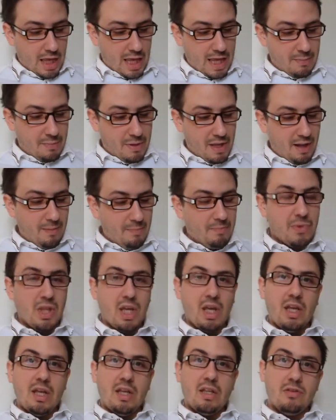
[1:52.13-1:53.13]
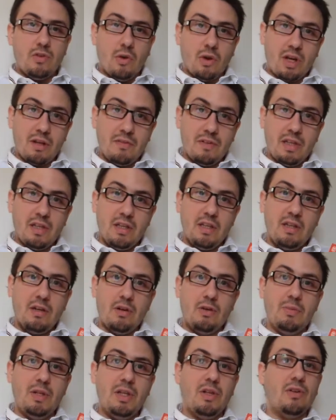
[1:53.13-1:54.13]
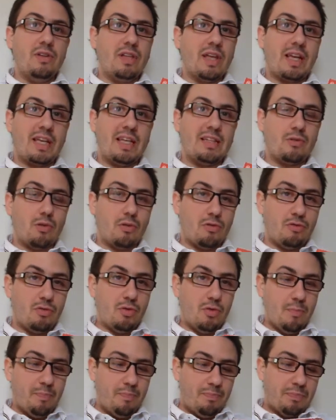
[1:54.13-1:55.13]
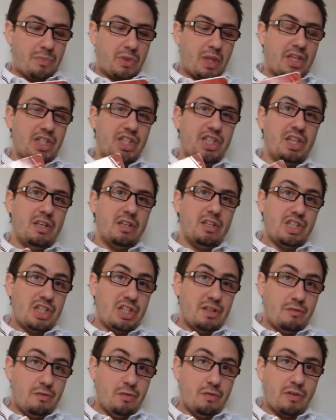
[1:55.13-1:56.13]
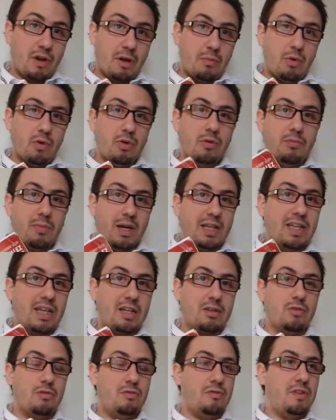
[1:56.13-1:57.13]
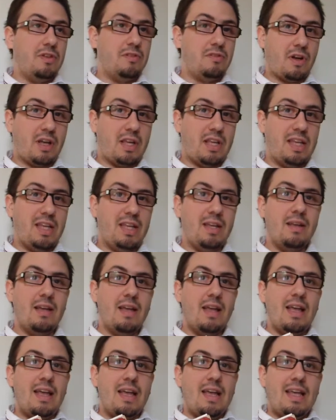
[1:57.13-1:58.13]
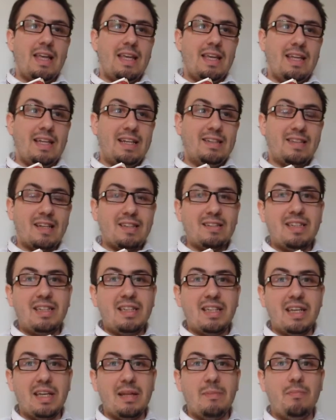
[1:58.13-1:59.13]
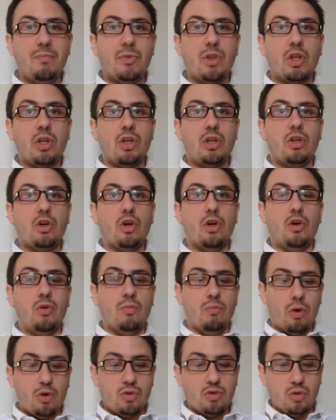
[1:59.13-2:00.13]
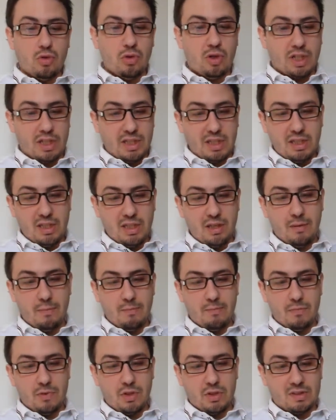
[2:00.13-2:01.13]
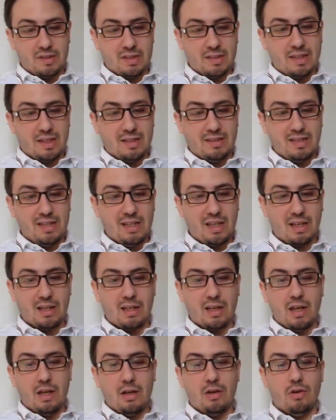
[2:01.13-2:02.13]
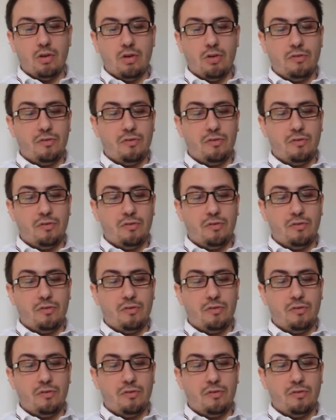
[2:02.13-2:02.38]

eh bien, dans Réveiller le millionnaire qui est en vous, j'ai vu vraiment une manière de vivre. Et il est indiqué que le mentoring, c'est-à-dire le,